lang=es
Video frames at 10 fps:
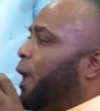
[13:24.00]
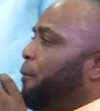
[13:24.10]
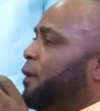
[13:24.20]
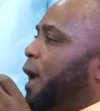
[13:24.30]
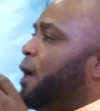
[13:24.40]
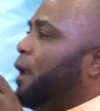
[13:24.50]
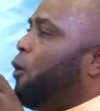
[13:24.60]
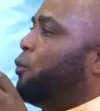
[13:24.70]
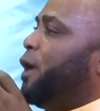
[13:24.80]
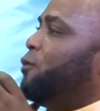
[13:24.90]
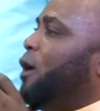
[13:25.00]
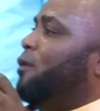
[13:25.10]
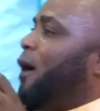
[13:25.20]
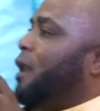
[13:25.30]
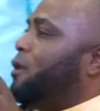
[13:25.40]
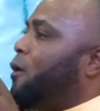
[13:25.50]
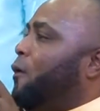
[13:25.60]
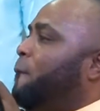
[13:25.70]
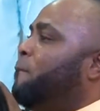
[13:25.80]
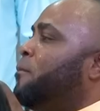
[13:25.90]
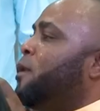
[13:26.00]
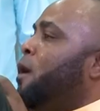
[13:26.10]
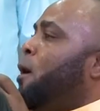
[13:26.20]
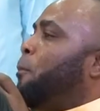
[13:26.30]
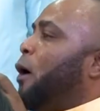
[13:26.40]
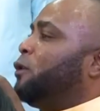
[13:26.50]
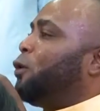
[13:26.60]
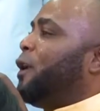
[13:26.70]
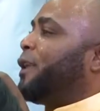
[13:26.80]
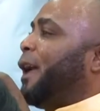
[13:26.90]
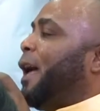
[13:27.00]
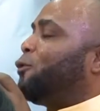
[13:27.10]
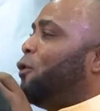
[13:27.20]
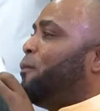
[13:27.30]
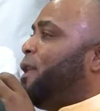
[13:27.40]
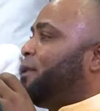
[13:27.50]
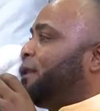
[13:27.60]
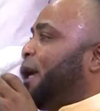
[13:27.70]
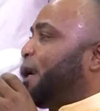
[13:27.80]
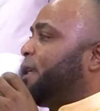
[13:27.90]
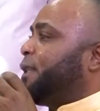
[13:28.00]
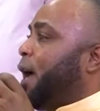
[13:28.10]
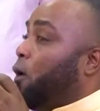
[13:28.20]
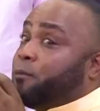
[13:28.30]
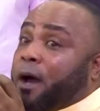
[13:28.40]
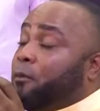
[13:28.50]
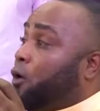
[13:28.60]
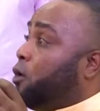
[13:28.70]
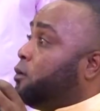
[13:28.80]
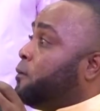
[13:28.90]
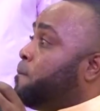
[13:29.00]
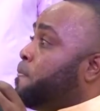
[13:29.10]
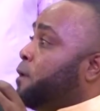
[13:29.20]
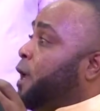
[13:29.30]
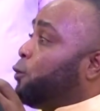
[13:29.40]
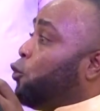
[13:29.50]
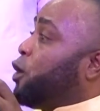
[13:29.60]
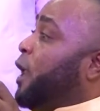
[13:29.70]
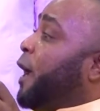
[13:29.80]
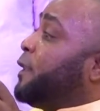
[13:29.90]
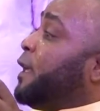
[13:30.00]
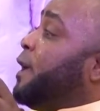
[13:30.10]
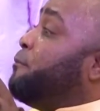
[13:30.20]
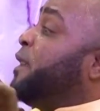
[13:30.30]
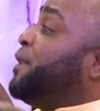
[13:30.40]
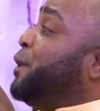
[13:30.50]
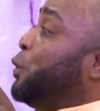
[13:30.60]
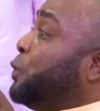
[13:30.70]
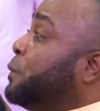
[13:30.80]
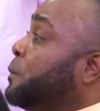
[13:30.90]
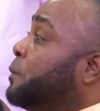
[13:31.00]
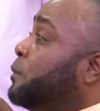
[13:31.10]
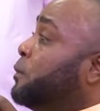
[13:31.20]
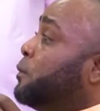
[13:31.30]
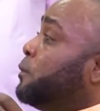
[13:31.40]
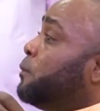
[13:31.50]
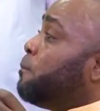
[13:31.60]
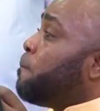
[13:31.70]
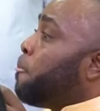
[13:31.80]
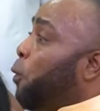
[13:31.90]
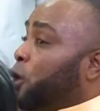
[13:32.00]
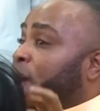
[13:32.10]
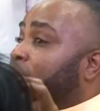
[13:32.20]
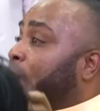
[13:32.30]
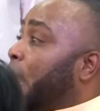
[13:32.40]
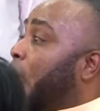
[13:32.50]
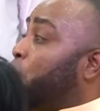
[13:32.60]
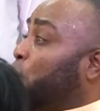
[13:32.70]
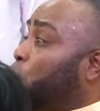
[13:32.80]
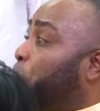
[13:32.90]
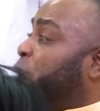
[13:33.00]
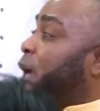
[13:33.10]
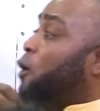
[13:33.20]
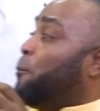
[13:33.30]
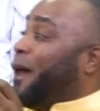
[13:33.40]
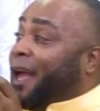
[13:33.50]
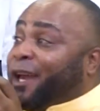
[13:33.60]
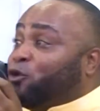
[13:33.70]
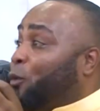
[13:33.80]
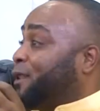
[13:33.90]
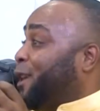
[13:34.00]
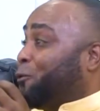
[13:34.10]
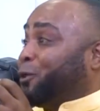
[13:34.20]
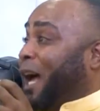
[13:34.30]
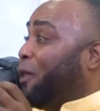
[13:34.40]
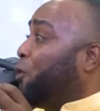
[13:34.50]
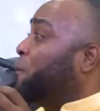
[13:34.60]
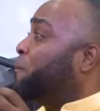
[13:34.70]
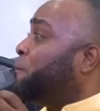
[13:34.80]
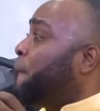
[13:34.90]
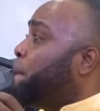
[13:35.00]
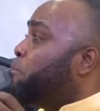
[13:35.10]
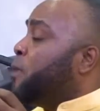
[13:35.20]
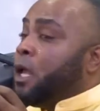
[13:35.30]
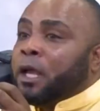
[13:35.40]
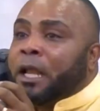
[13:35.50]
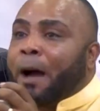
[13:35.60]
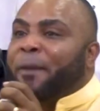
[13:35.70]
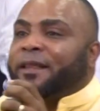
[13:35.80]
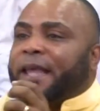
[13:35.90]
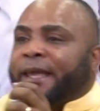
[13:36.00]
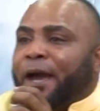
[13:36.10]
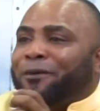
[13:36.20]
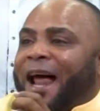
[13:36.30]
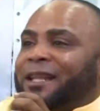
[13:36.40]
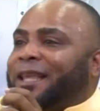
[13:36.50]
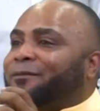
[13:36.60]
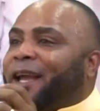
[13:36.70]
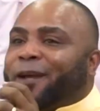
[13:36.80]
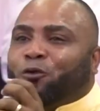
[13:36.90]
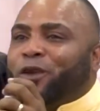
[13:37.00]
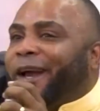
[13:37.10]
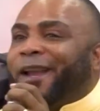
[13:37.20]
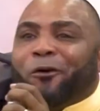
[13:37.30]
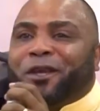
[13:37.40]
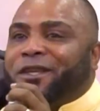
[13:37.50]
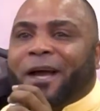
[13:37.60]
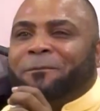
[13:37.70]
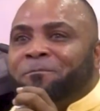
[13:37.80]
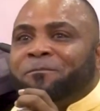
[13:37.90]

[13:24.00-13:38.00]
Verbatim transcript: que me están removiendo el barco. Pastores que la tormenta se ha reciado, Mi amor, ¿qué tú quieres? Que te den besito. Porque de aquel lado ya sospecharon para qué tú vas a ser usado. Y la meta es quebrarte antes que tú llegues a la orilla.